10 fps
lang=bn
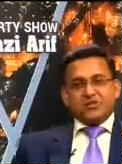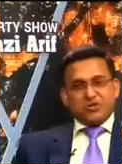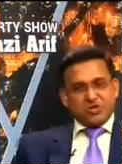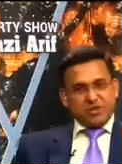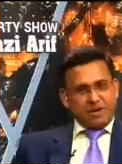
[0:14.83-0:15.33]

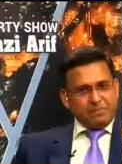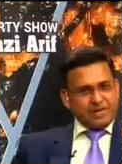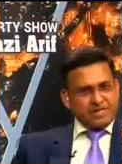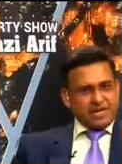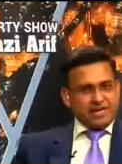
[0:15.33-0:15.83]
দর্শক
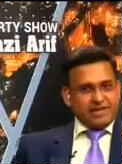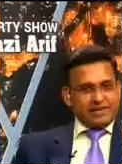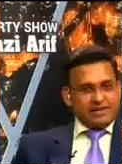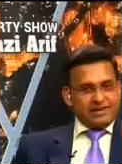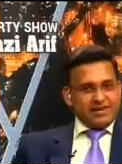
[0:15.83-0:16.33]
আপনারা জানেন
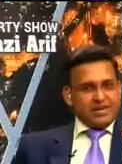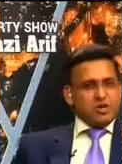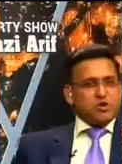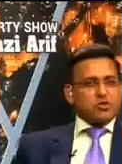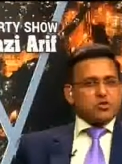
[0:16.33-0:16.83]

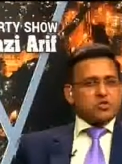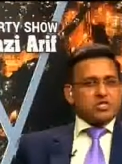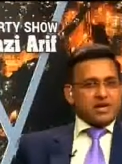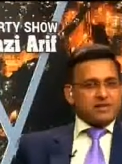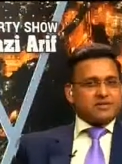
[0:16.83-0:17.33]
গত
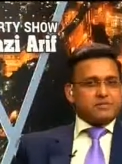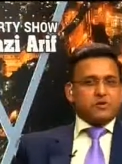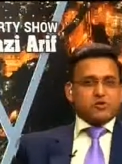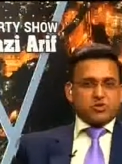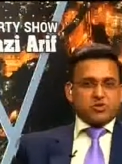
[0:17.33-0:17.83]
চারটি
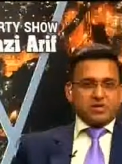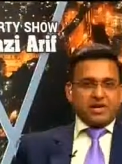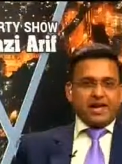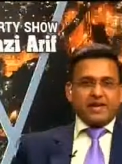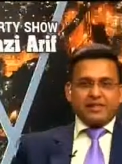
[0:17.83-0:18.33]
বছর
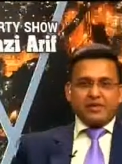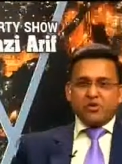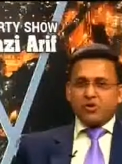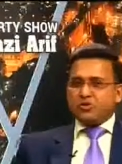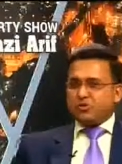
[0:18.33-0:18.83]
একদিন
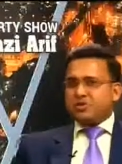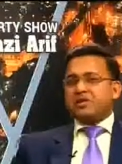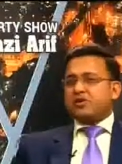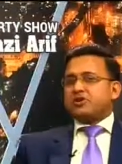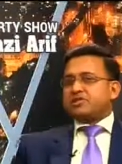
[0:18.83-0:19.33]
নয় দুদিন
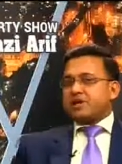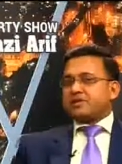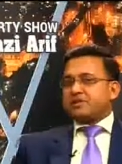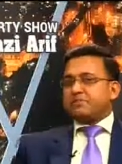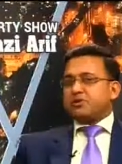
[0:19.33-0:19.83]
নয়
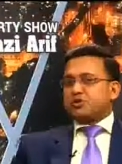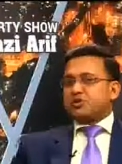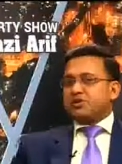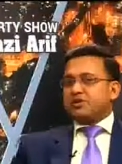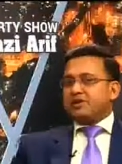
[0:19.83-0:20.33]
চারটি বছর